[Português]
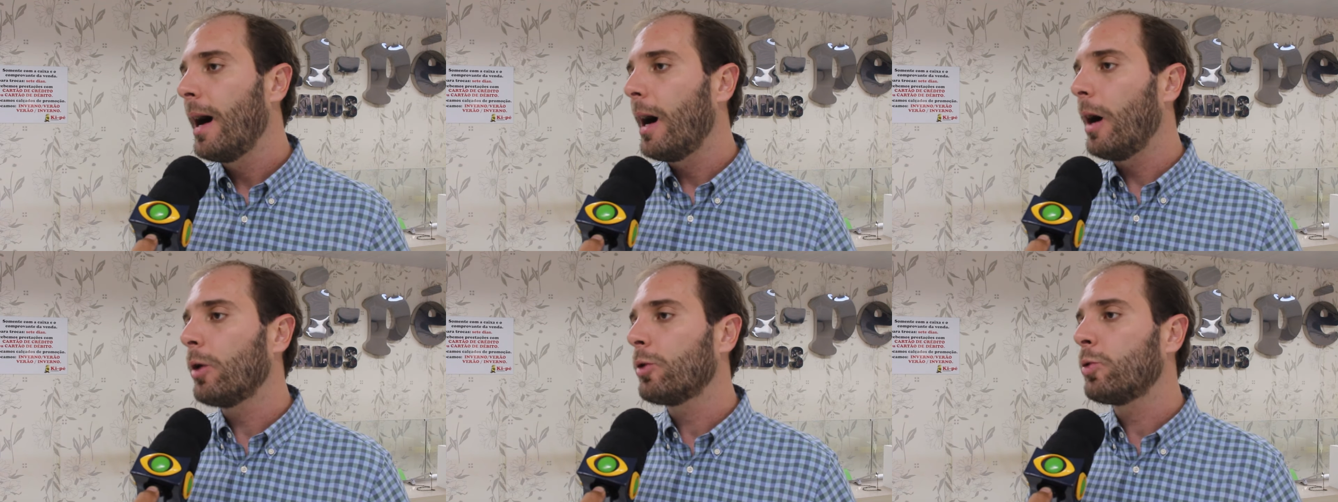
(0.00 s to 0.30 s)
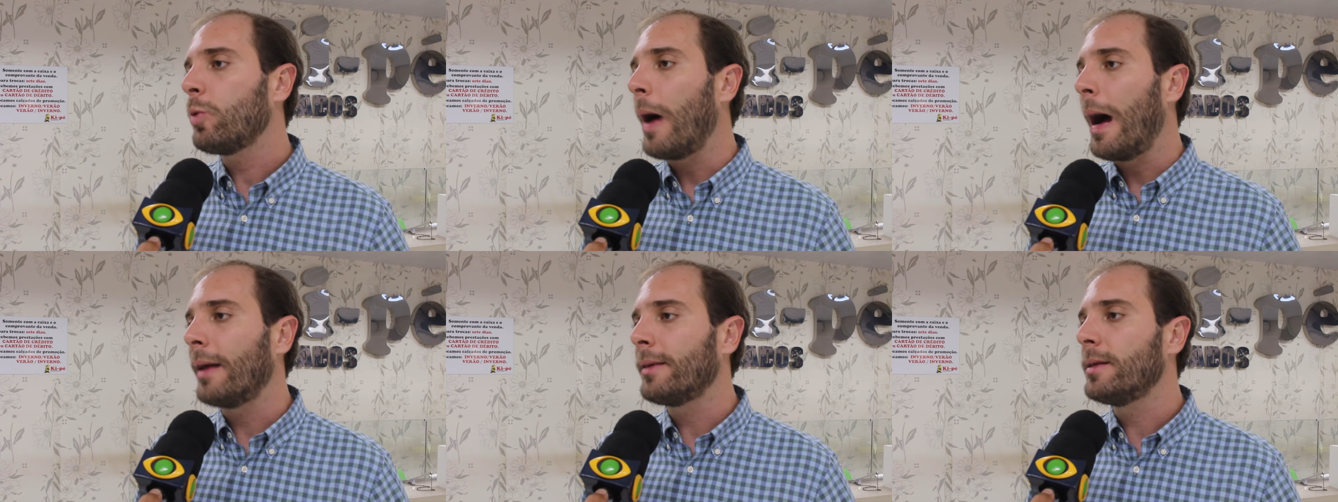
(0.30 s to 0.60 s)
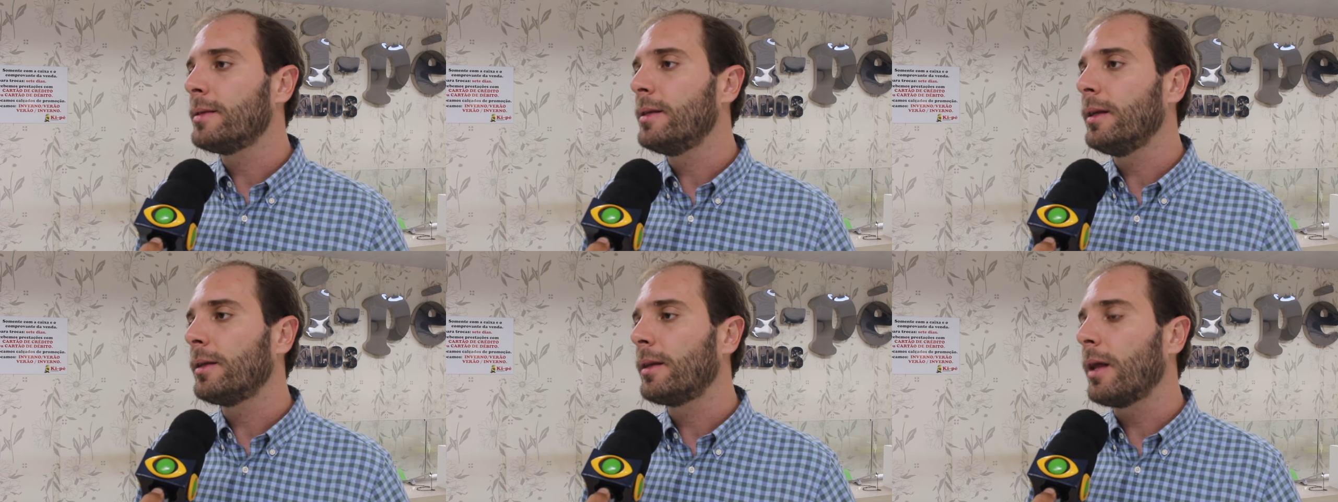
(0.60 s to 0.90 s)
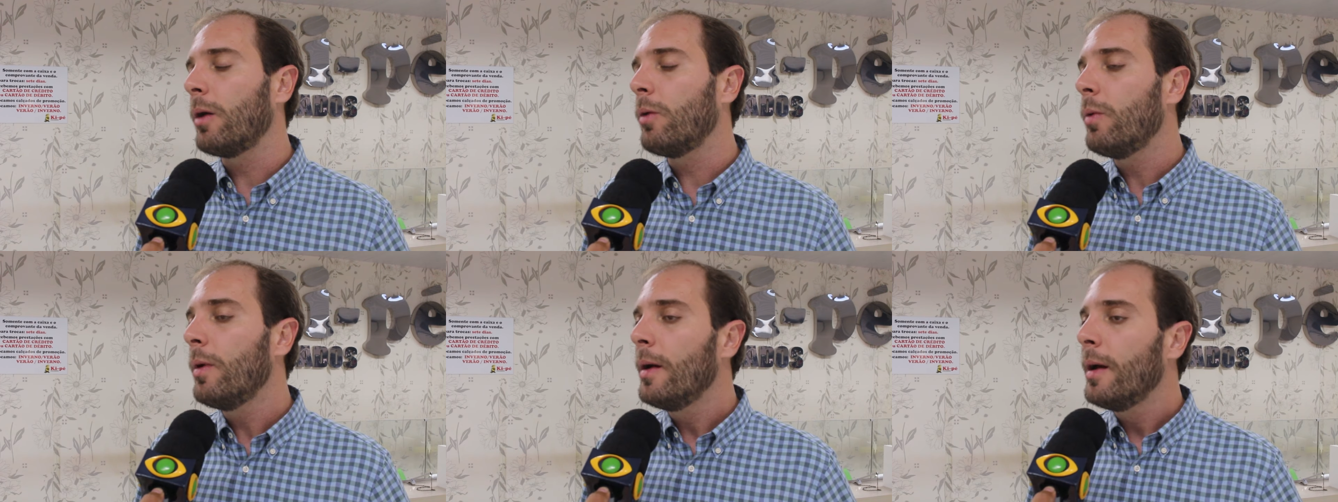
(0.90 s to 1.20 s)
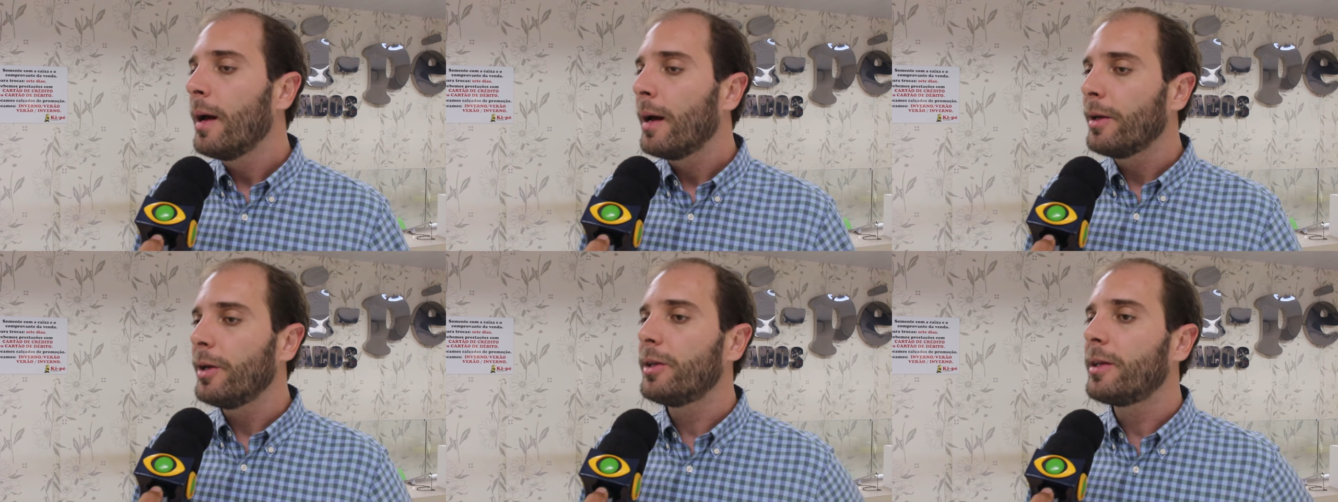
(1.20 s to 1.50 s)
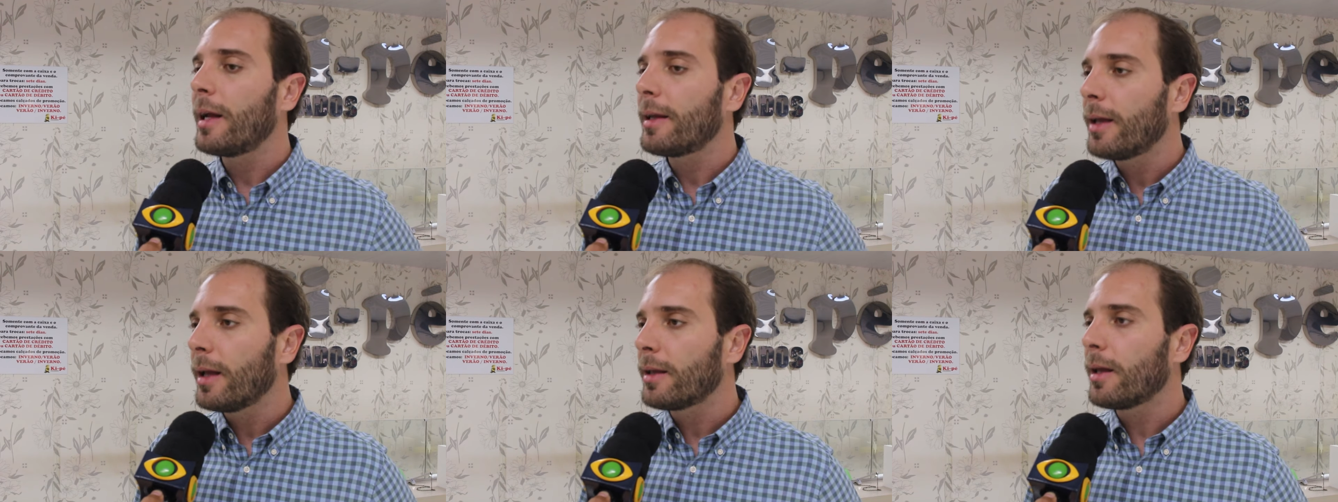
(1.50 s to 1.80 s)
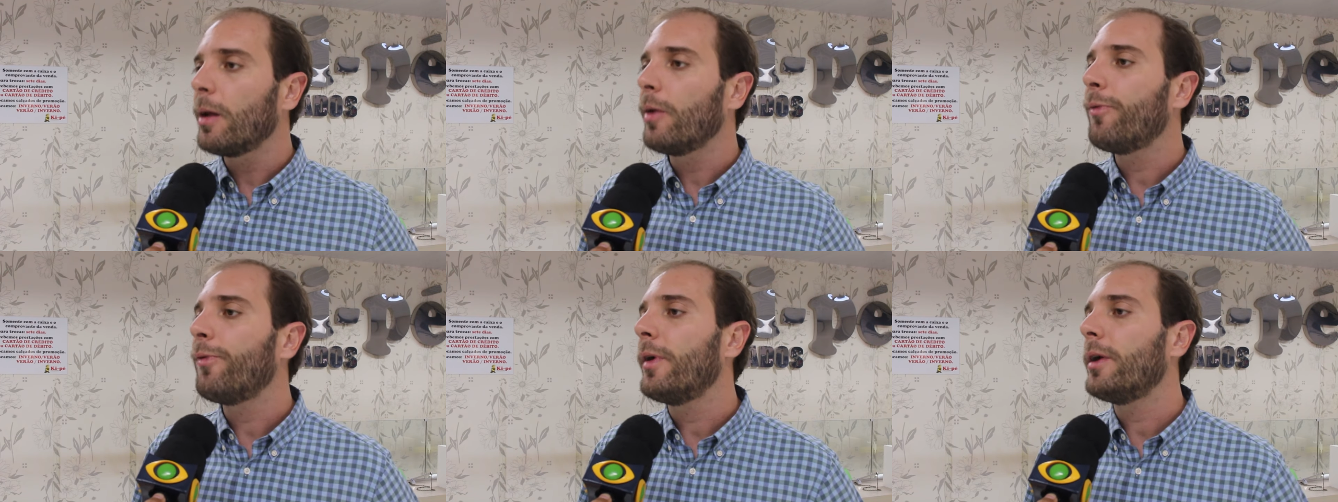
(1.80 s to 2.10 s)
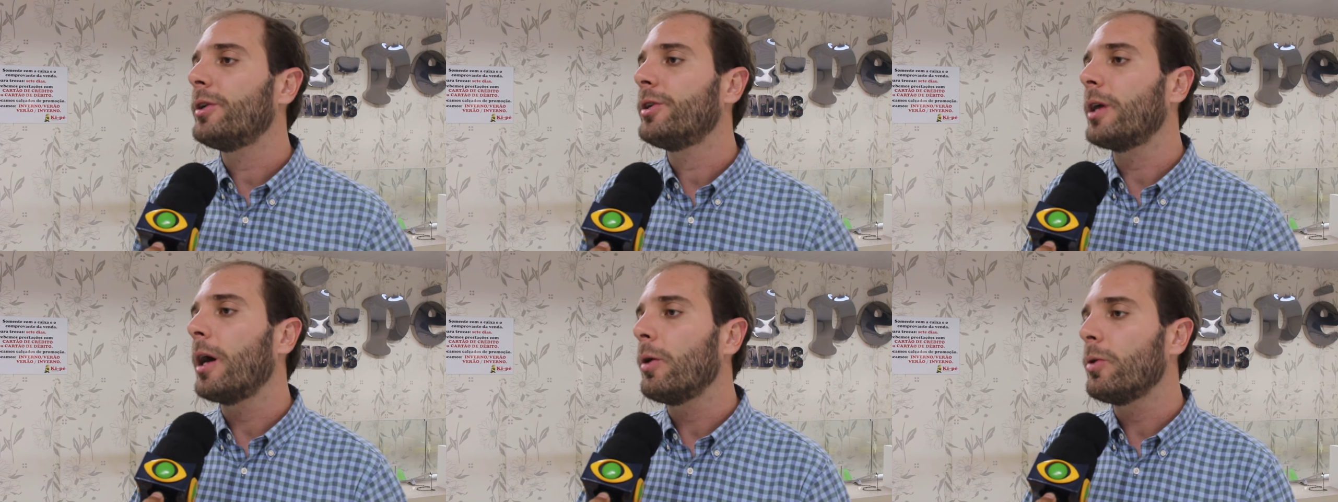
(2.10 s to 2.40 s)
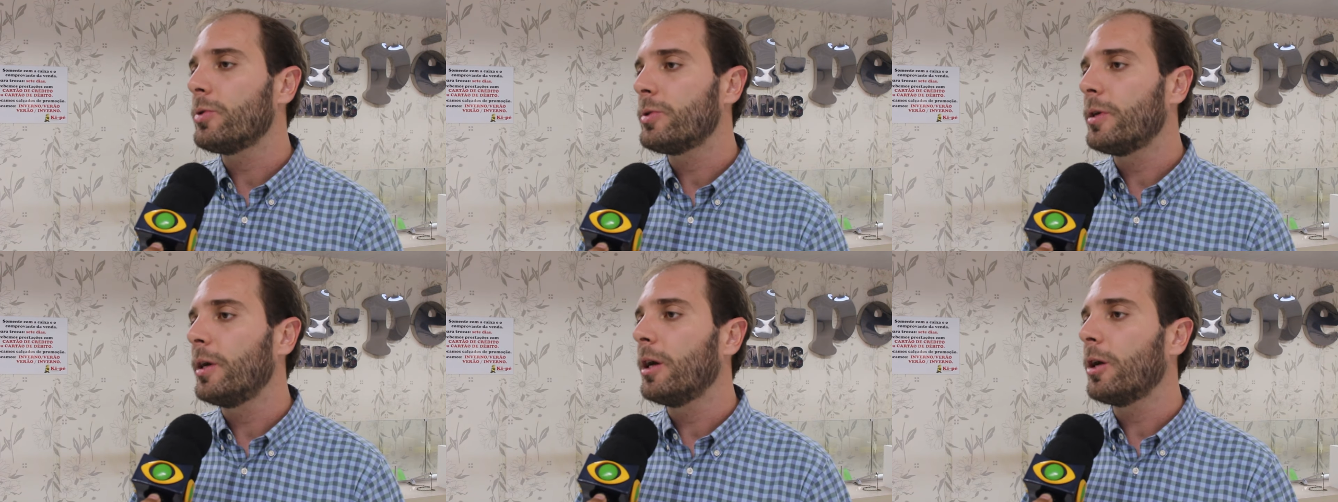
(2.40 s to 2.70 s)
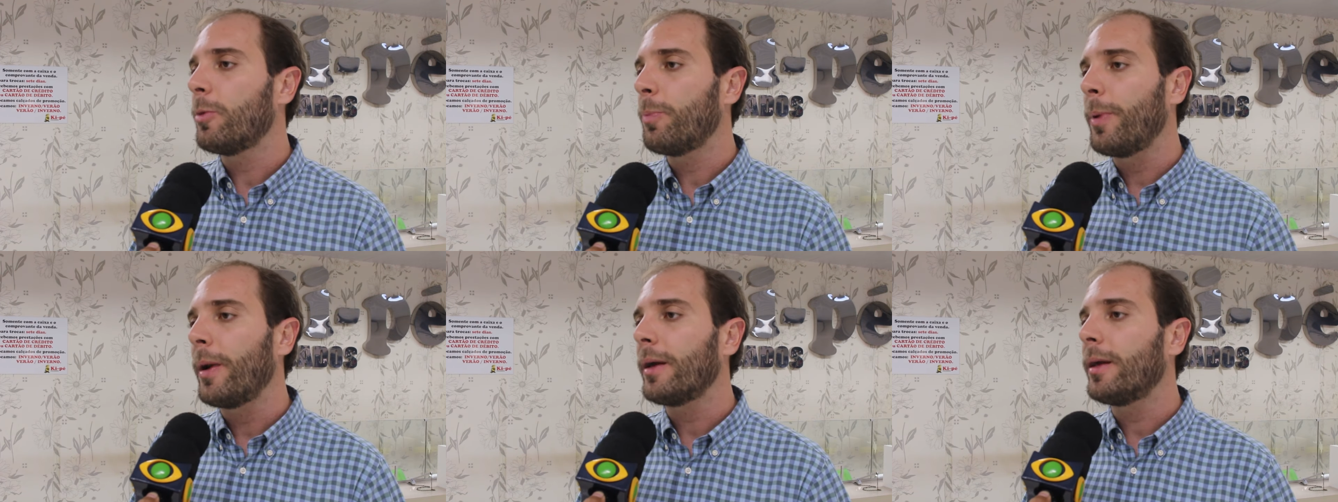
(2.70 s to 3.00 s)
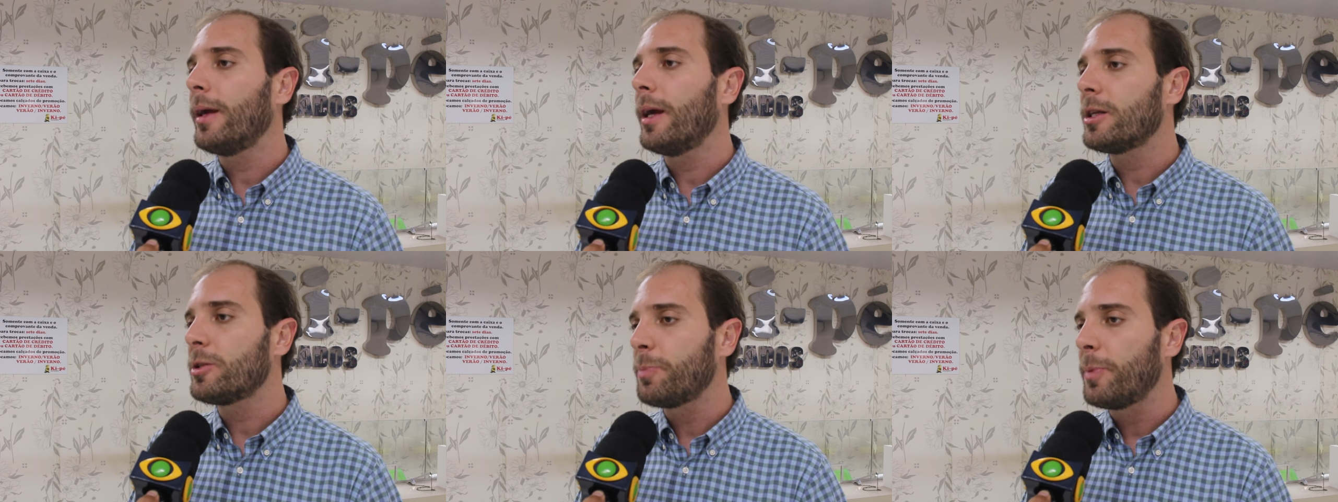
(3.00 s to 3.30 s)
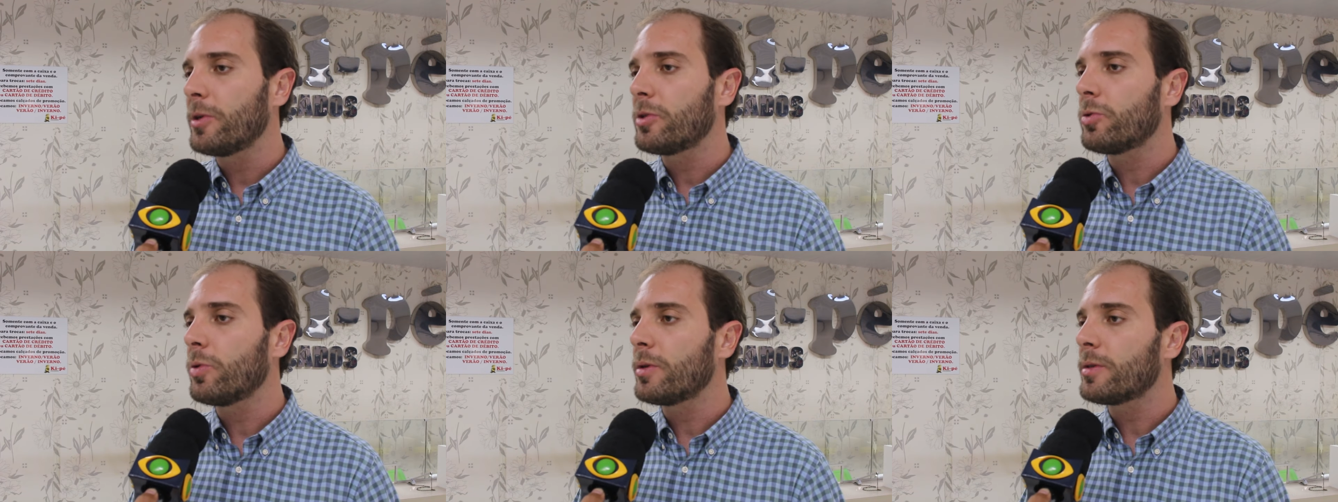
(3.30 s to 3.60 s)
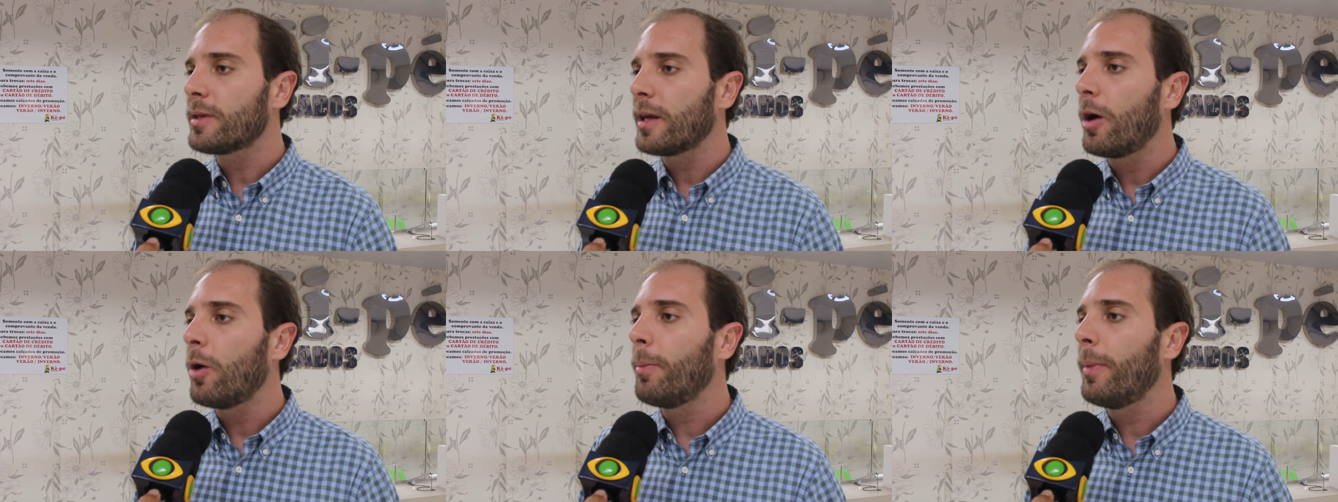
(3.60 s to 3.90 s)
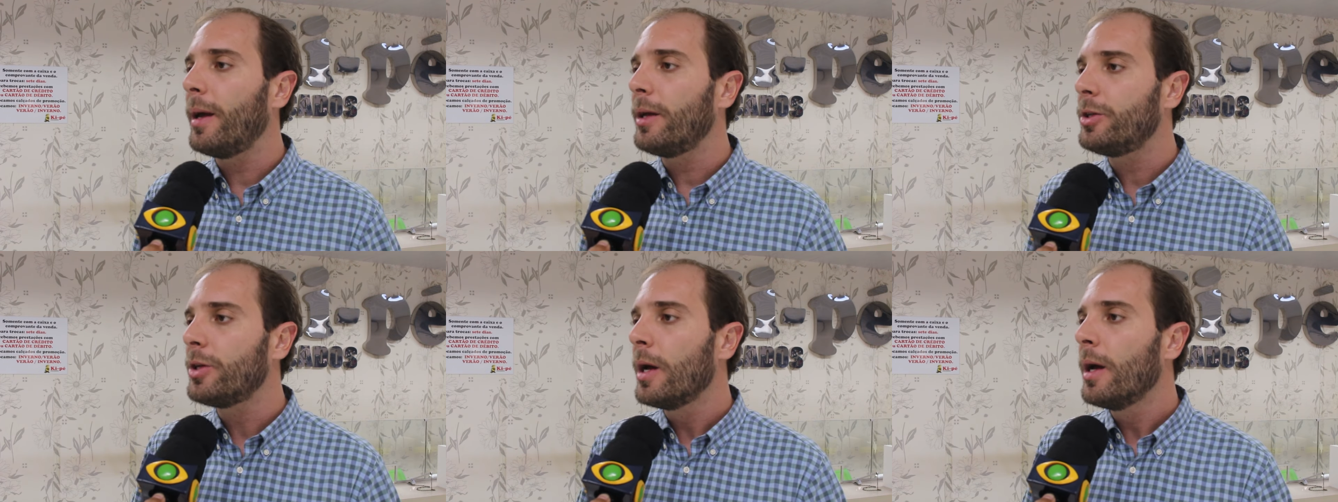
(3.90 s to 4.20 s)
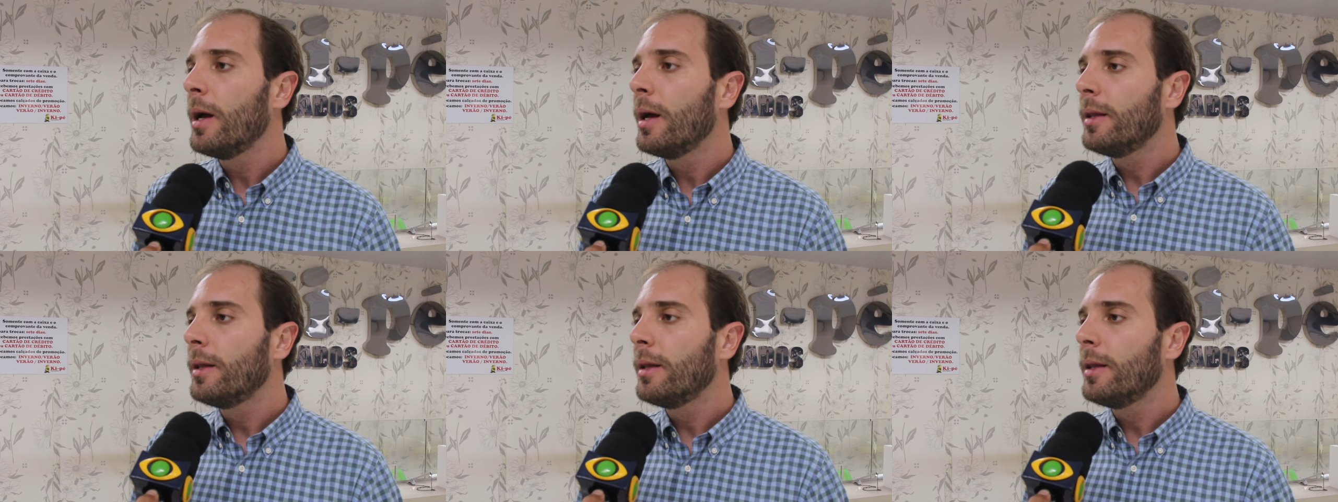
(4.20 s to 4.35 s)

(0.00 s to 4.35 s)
autuadas. Então, a gente está tentando fechar o cerco para que as pessoas realmente